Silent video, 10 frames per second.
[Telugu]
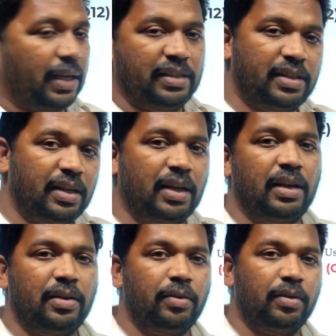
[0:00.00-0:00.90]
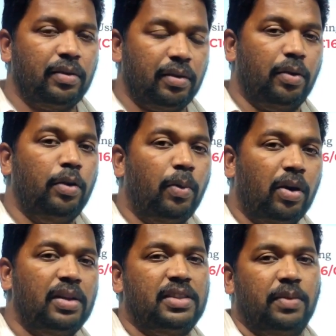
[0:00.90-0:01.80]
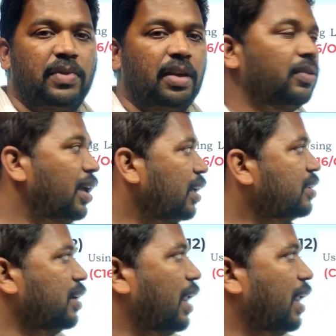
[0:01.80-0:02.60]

ఖచ్చితంగా నేను రెండు మోడల్స్ చెప్తాను ఎలా